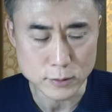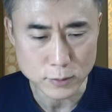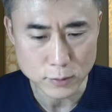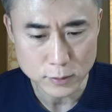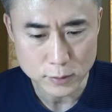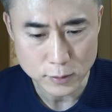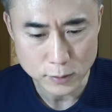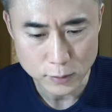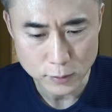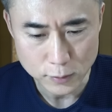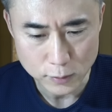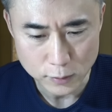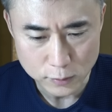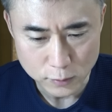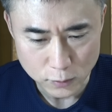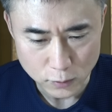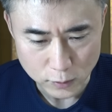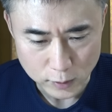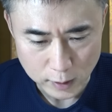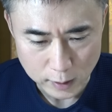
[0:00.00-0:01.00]
増強
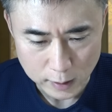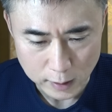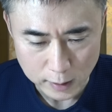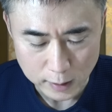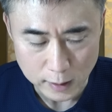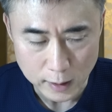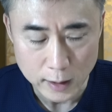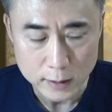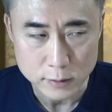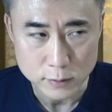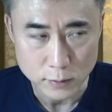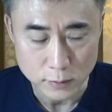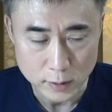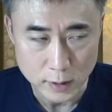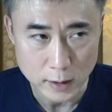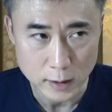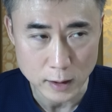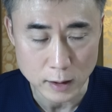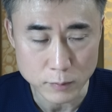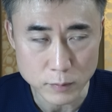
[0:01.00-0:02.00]
効果があるの
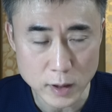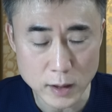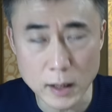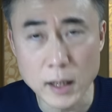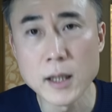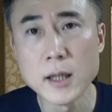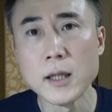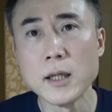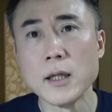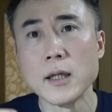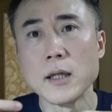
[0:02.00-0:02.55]
で、まあ、